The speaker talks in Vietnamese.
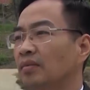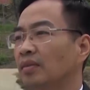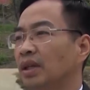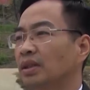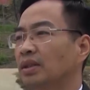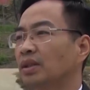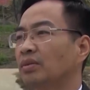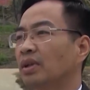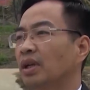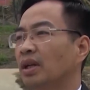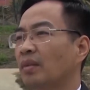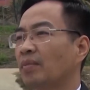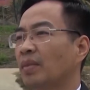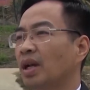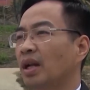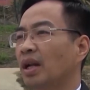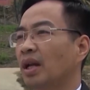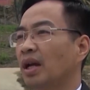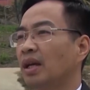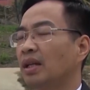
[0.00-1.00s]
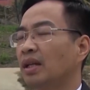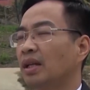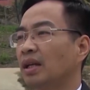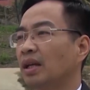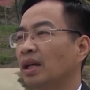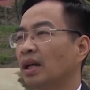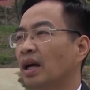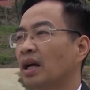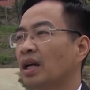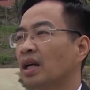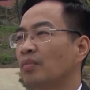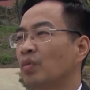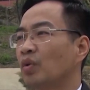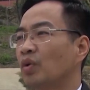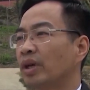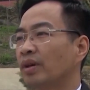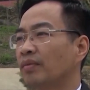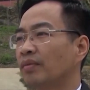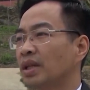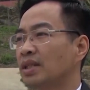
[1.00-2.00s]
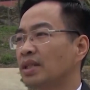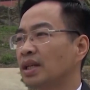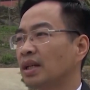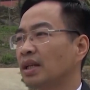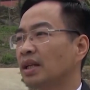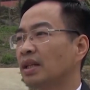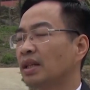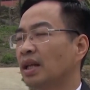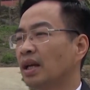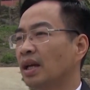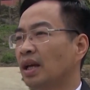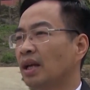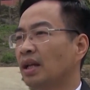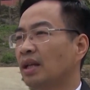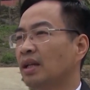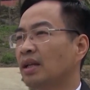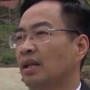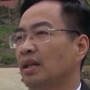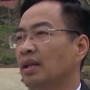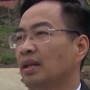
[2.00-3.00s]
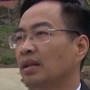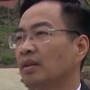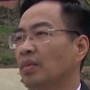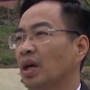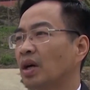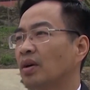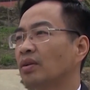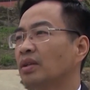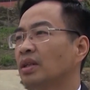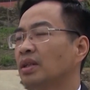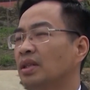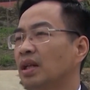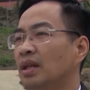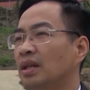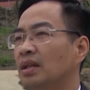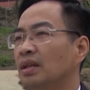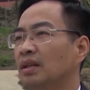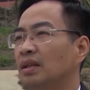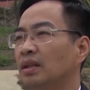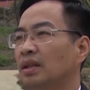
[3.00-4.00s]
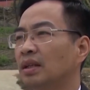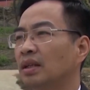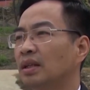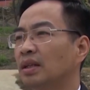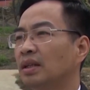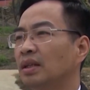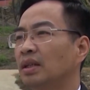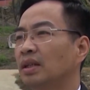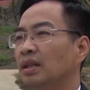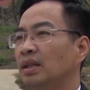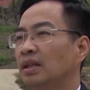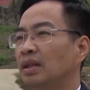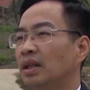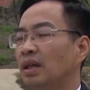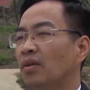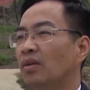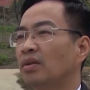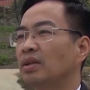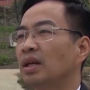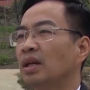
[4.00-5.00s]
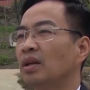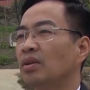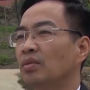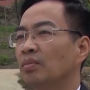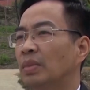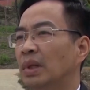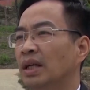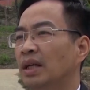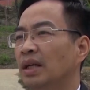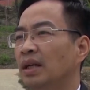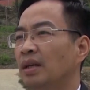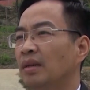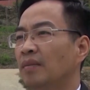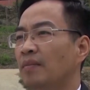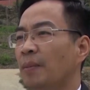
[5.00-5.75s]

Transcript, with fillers: Và trong những năm gần đây thì các cái mô hình phát triển kinh tế thì bà con nhân dân đã có những cái đổi mới.